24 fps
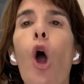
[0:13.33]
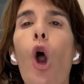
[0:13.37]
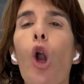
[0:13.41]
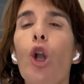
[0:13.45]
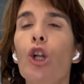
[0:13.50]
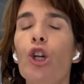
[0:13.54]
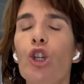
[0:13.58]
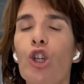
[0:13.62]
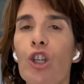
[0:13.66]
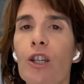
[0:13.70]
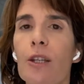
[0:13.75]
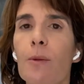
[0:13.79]

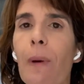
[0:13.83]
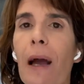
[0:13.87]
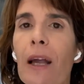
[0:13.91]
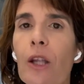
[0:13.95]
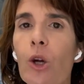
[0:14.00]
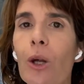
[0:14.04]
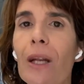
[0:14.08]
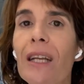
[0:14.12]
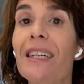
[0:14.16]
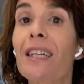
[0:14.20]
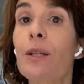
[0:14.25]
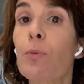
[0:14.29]
los
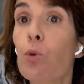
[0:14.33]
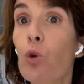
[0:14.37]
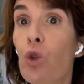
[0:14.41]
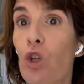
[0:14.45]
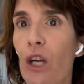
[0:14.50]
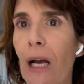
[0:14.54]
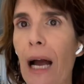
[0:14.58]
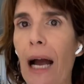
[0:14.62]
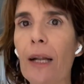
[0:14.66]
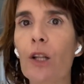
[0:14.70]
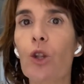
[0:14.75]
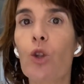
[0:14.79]
españoles
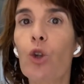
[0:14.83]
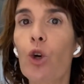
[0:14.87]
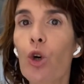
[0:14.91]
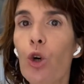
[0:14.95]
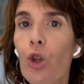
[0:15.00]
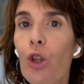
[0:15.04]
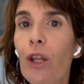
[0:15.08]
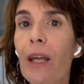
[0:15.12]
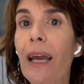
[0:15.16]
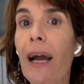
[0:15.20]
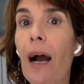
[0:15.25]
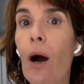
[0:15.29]
buscan
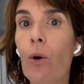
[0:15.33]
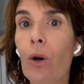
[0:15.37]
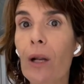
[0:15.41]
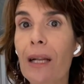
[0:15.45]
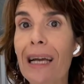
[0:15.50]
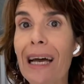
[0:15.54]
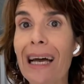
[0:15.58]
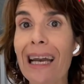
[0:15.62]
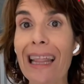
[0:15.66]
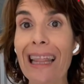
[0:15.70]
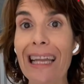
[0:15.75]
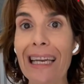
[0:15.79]
dónde
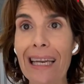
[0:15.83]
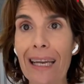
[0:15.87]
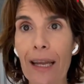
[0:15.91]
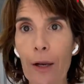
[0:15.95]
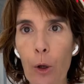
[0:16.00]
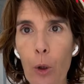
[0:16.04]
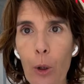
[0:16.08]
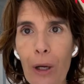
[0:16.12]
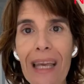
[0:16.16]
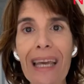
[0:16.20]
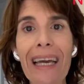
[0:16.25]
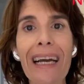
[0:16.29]
ahorrar
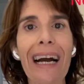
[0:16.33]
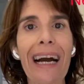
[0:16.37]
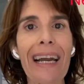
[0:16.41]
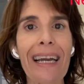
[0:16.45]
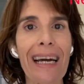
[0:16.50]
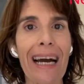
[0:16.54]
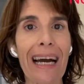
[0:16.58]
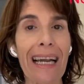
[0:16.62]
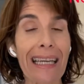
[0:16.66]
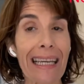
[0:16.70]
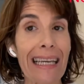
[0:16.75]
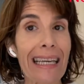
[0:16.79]
dinero y
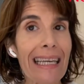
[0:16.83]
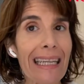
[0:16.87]
ganar